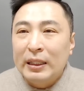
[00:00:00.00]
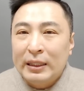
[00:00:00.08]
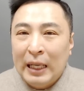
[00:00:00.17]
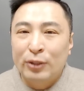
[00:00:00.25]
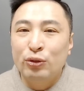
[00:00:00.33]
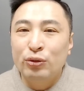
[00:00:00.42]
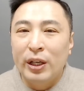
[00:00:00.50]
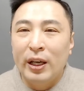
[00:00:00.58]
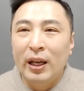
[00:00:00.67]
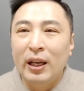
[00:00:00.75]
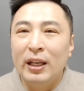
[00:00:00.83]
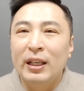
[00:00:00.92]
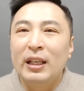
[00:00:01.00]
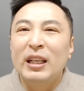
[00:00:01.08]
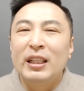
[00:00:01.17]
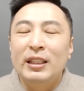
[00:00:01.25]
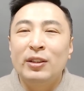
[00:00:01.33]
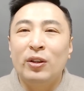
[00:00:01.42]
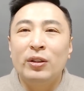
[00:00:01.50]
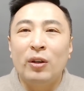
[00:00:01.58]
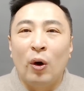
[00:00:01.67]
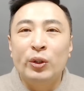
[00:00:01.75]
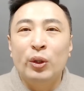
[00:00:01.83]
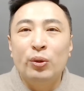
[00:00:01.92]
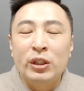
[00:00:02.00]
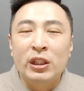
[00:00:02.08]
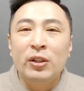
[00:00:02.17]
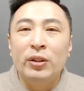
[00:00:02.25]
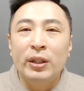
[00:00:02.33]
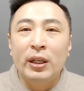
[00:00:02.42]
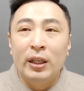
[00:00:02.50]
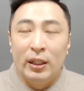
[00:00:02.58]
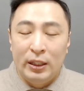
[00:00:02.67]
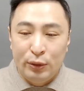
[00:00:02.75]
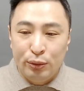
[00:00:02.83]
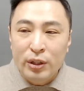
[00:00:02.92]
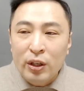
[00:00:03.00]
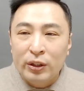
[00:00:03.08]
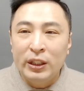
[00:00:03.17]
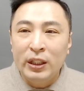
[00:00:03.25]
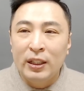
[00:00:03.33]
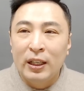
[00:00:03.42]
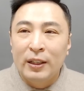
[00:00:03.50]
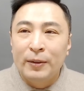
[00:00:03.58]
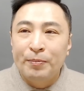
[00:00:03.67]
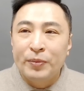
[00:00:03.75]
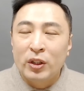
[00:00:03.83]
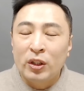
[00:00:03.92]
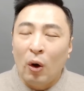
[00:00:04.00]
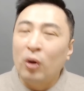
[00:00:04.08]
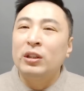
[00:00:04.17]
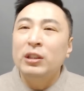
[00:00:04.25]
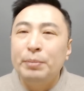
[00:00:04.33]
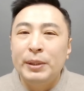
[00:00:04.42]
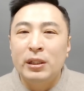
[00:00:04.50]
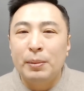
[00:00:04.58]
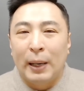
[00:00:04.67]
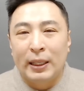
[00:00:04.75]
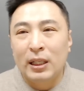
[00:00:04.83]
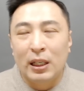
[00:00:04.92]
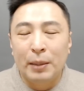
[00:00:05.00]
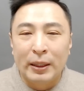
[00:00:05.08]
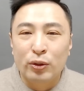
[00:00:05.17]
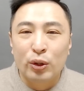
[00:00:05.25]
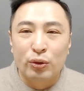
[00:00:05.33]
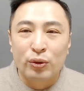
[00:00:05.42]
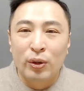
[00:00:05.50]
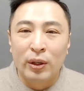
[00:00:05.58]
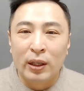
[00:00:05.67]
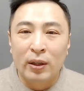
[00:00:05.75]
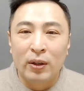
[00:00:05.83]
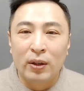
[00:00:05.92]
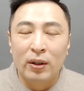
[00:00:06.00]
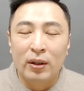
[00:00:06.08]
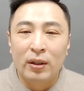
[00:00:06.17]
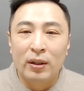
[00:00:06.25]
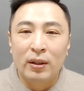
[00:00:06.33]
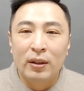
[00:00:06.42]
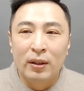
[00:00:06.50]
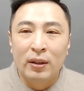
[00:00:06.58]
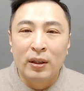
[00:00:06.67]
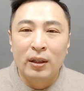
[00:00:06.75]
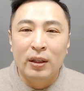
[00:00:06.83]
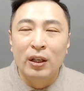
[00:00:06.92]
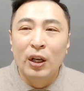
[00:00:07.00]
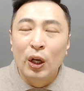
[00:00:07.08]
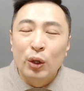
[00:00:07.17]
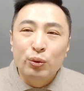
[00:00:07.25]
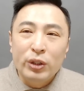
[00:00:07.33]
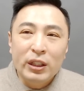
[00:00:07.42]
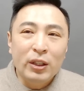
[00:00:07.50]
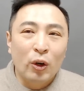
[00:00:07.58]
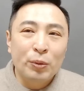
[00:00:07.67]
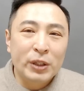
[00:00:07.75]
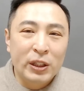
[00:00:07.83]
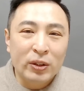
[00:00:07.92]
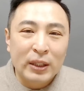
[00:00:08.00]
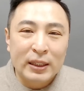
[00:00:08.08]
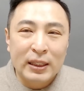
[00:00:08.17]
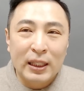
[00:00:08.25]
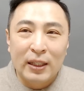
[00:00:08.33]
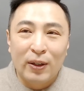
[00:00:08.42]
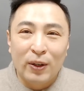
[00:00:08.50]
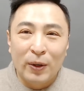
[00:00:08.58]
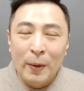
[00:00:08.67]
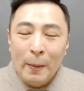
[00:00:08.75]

나중에 이런 어려운 시련의 이 훈련이 더큰 빛을 발휘하게 만들어 줄 거예요. 예. 우리 여러분 들 기억나잖아요.